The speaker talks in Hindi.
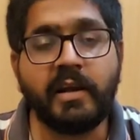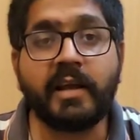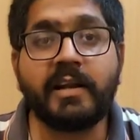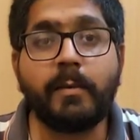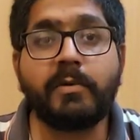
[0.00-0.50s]

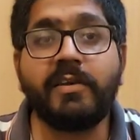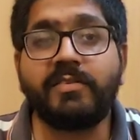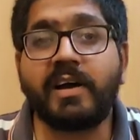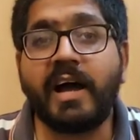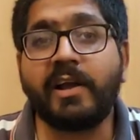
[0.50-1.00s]
लेकिन हम
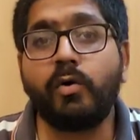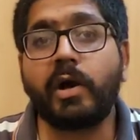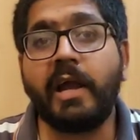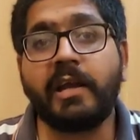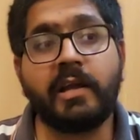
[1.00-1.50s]
किस गाय
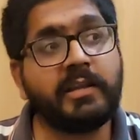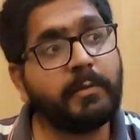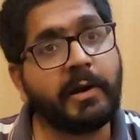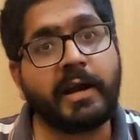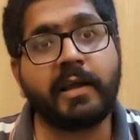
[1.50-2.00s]
को कहेंगे कि
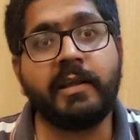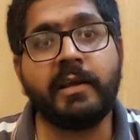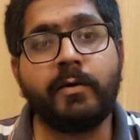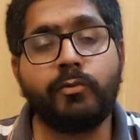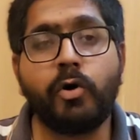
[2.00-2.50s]
ये बैठ
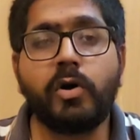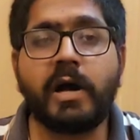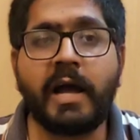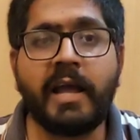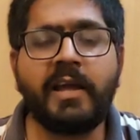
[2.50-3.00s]
है वो
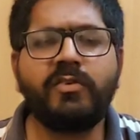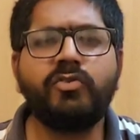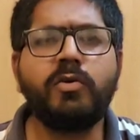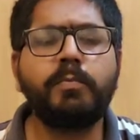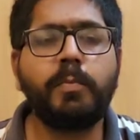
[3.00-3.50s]
गाय
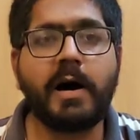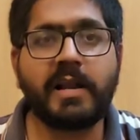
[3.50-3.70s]
जो